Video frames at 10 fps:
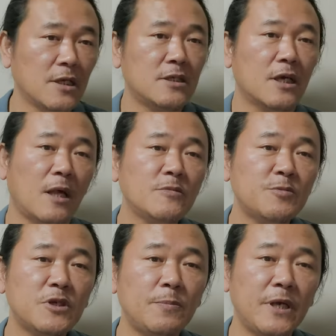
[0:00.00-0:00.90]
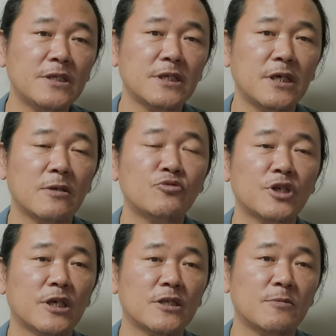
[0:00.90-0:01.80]
이 책의 37페이지에 이런
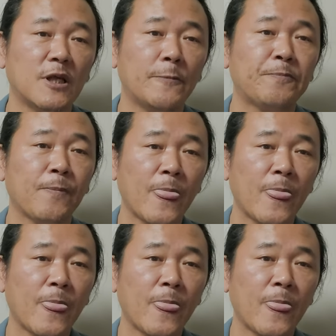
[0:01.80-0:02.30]
문장이 있습니다.